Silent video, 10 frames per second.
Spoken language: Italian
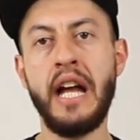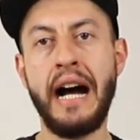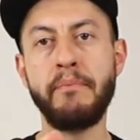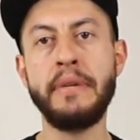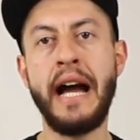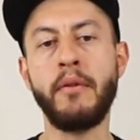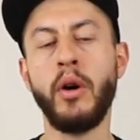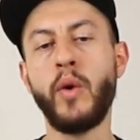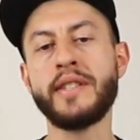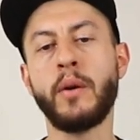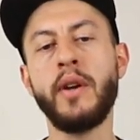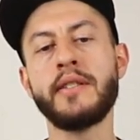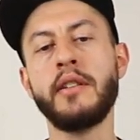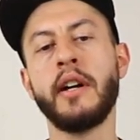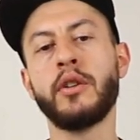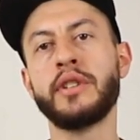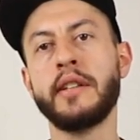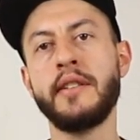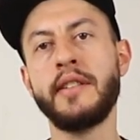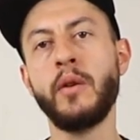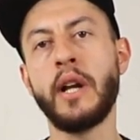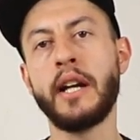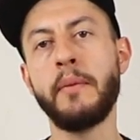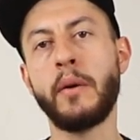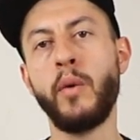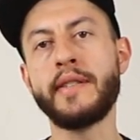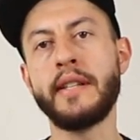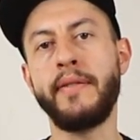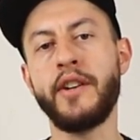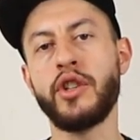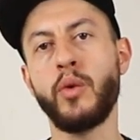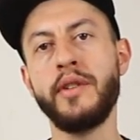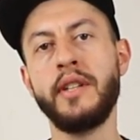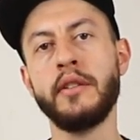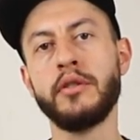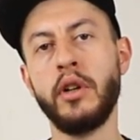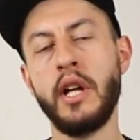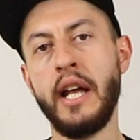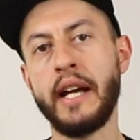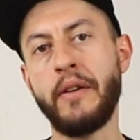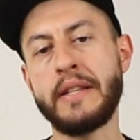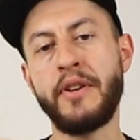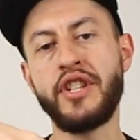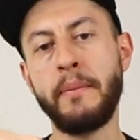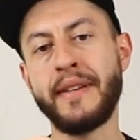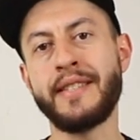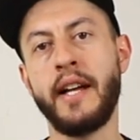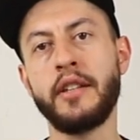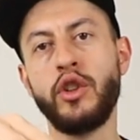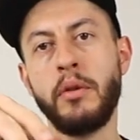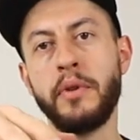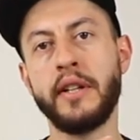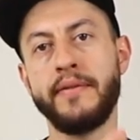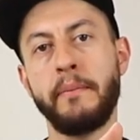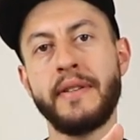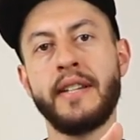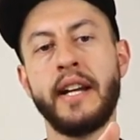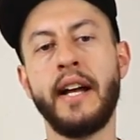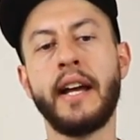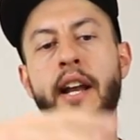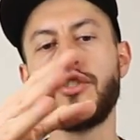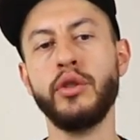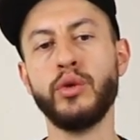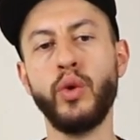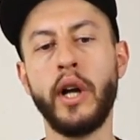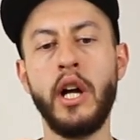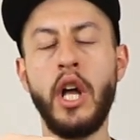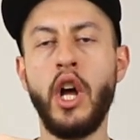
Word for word: Abbiamo questa qui che si va a contraddistinguere anche per questa fascia qui dentro, che è una specie di passante dove poter far passare anche la cintura